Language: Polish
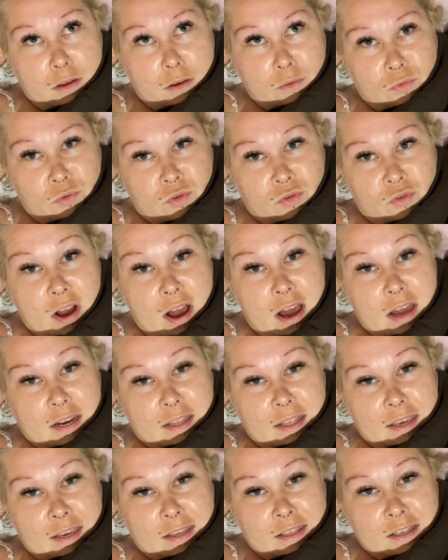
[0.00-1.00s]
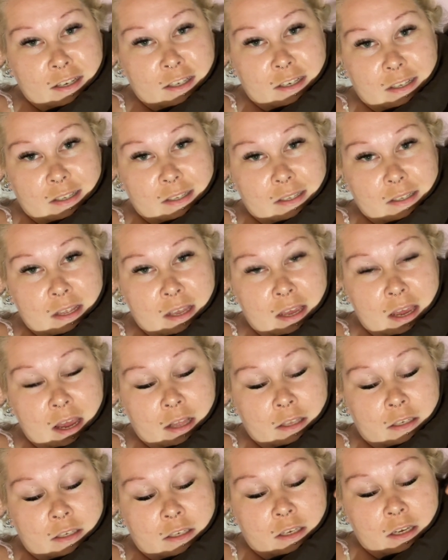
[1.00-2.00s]
w czwartek na rzęsy,
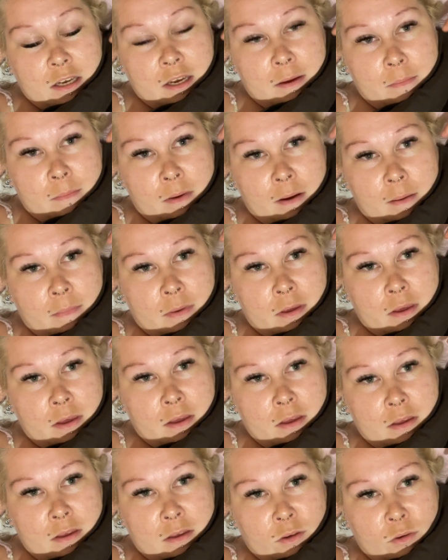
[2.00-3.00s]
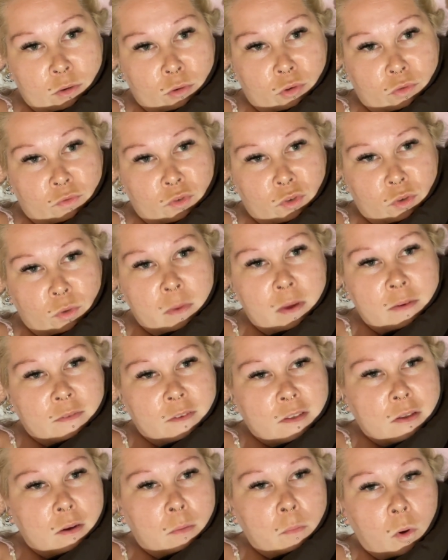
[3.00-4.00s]
a dzisiaj mamy już w sumie w
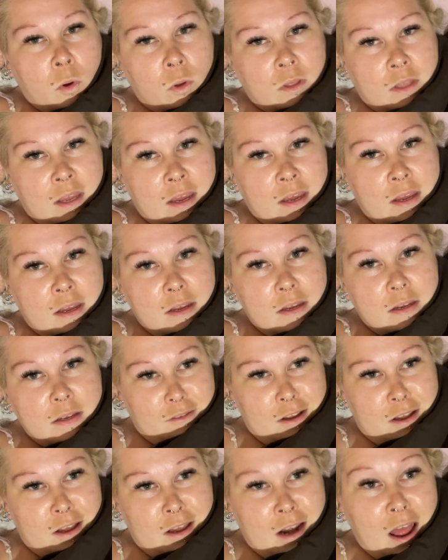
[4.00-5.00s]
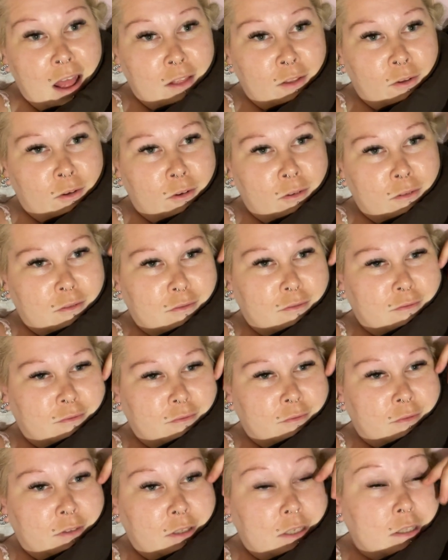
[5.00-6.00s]
sobotę rano,
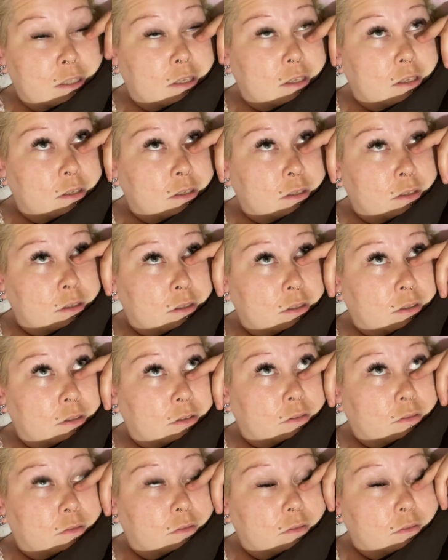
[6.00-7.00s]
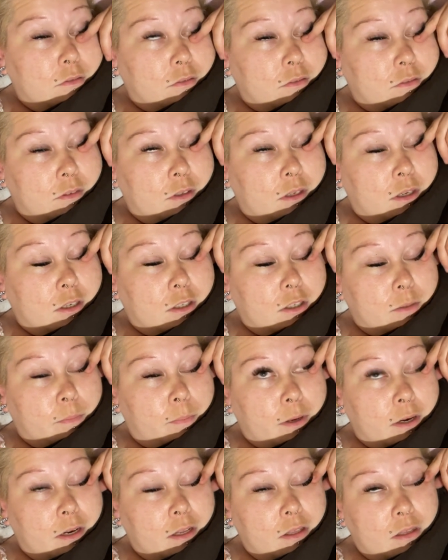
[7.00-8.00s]
więc y, jeszcze
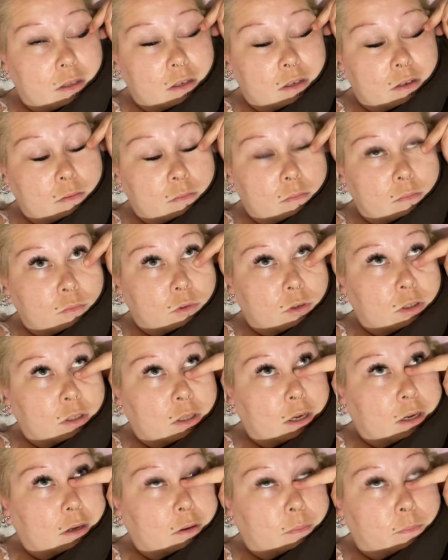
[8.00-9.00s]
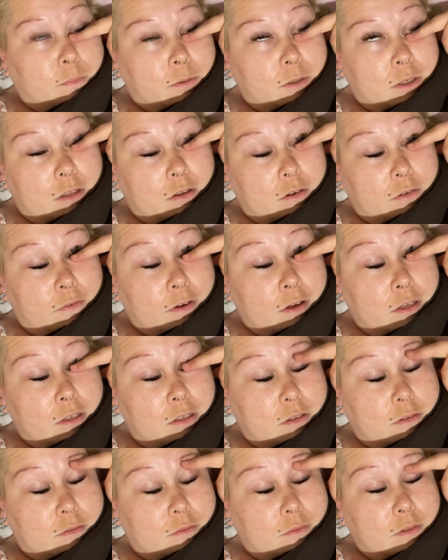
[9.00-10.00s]
parę dni muszę tak
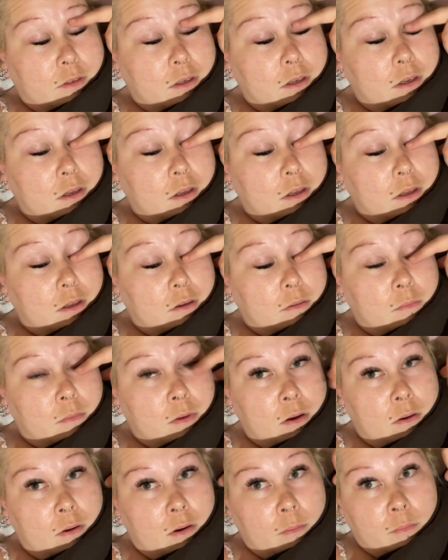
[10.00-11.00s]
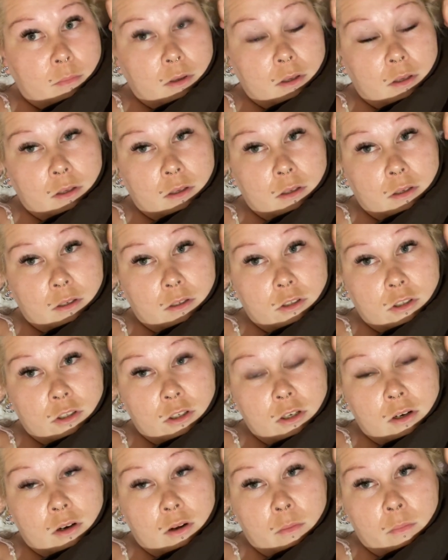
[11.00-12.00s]
przetrwać miałam y,
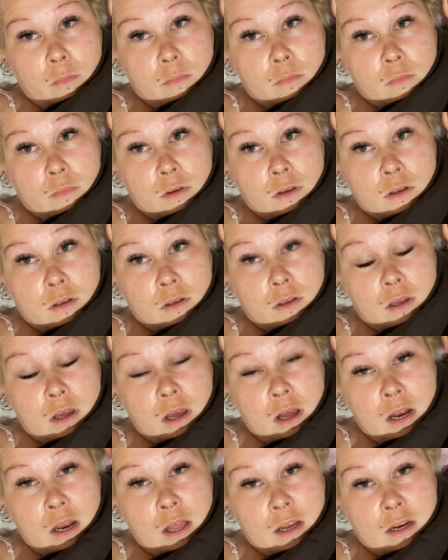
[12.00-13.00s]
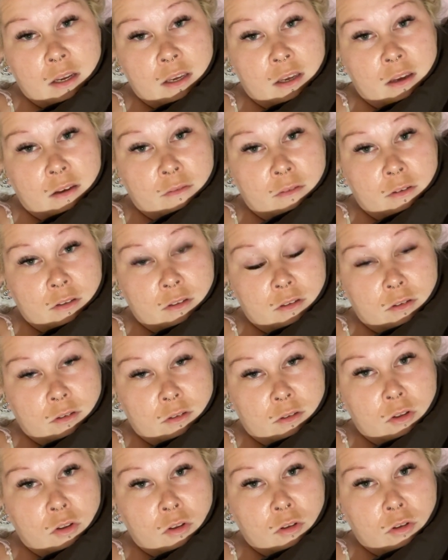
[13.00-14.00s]
silną y, alergię, więc
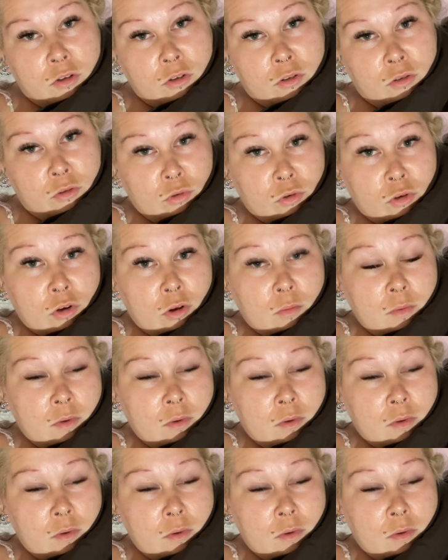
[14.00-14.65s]
dosyć dużo